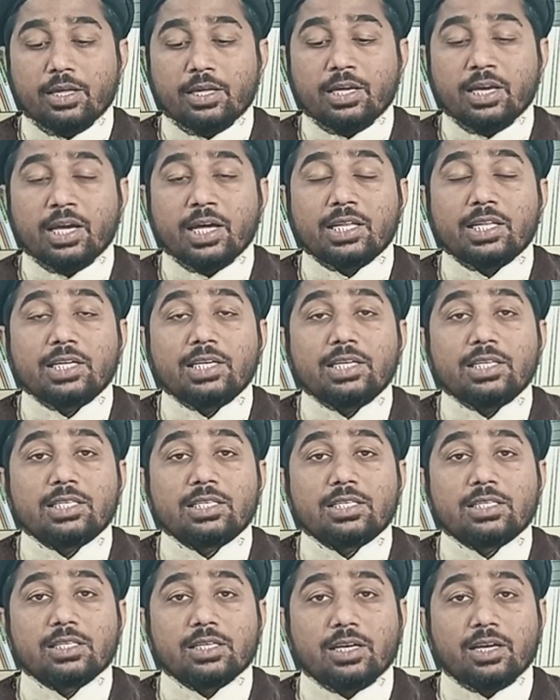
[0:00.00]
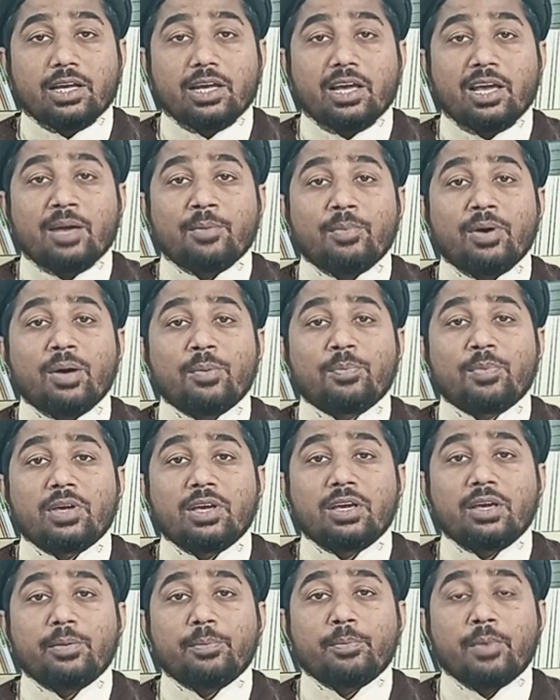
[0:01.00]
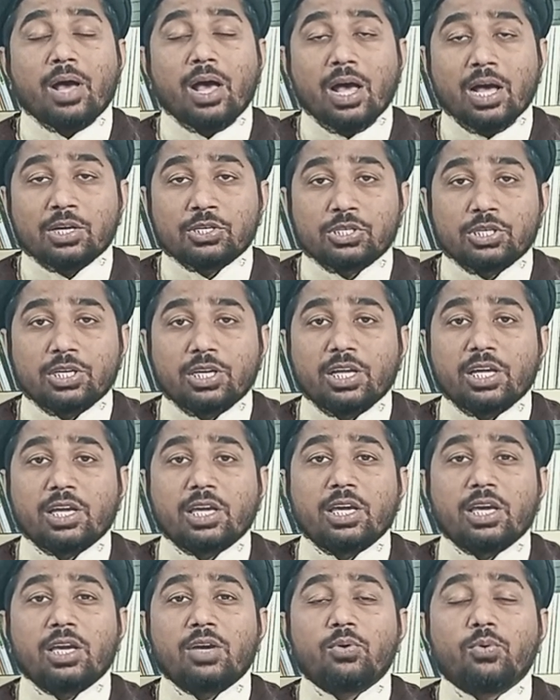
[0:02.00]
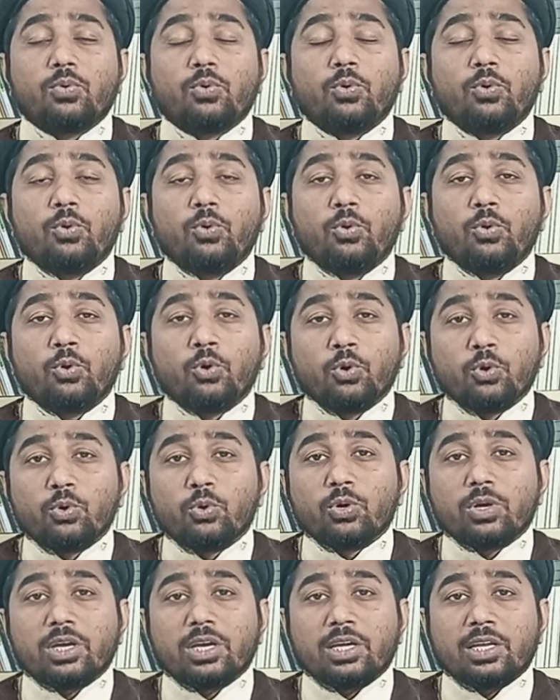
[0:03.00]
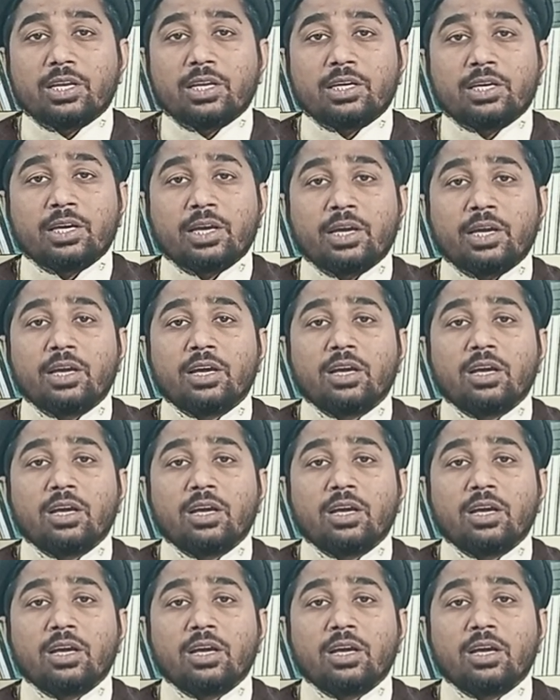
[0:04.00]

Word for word: ये हदीस इमाम की माशरे के उन लोगों के लिए